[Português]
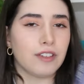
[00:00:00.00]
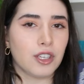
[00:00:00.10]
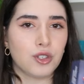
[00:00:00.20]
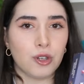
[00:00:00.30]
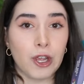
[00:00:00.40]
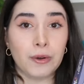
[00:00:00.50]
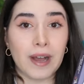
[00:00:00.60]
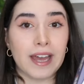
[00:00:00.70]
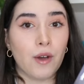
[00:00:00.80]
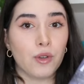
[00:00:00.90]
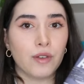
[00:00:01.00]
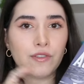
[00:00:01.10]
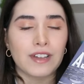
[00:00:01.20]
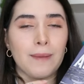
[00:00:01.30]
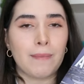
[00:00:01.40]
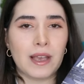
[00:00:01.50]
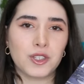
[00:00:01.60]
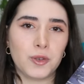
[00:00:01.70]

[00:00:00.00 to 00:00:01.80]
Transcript: Fiquem de olho aí no canal que eu vou falar mais